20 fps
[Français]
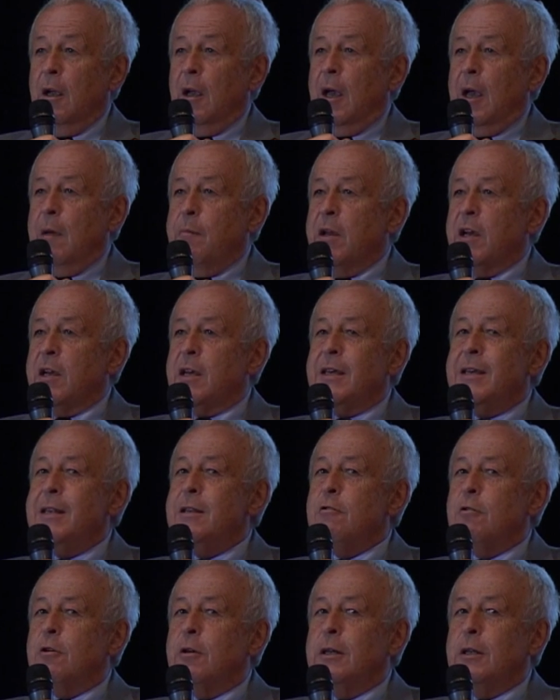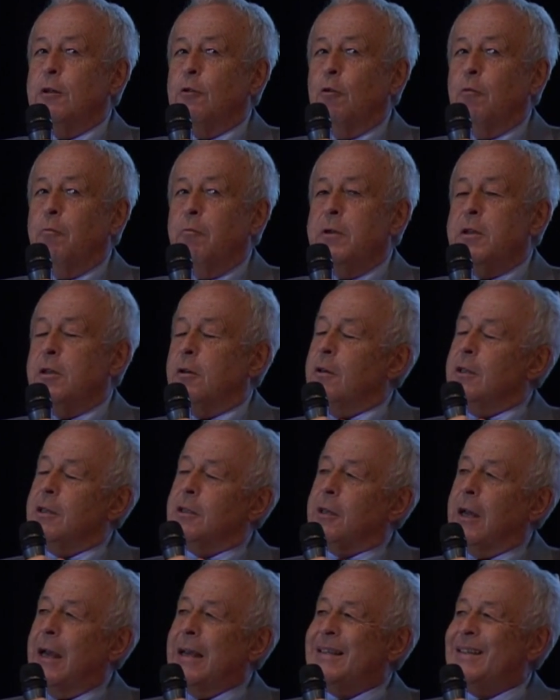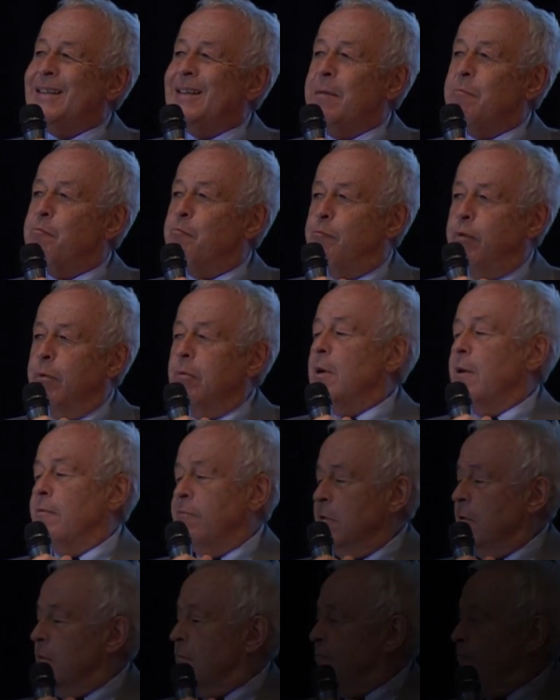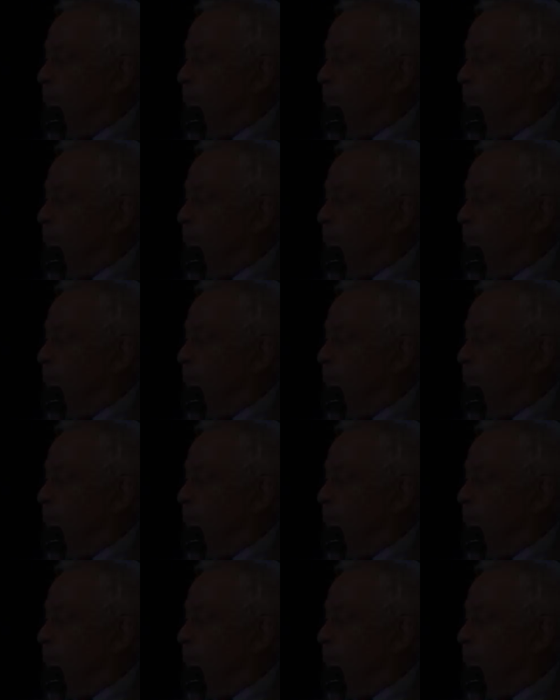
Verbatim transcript: eh bien, ils, ne ils connaissent assez peu la vie.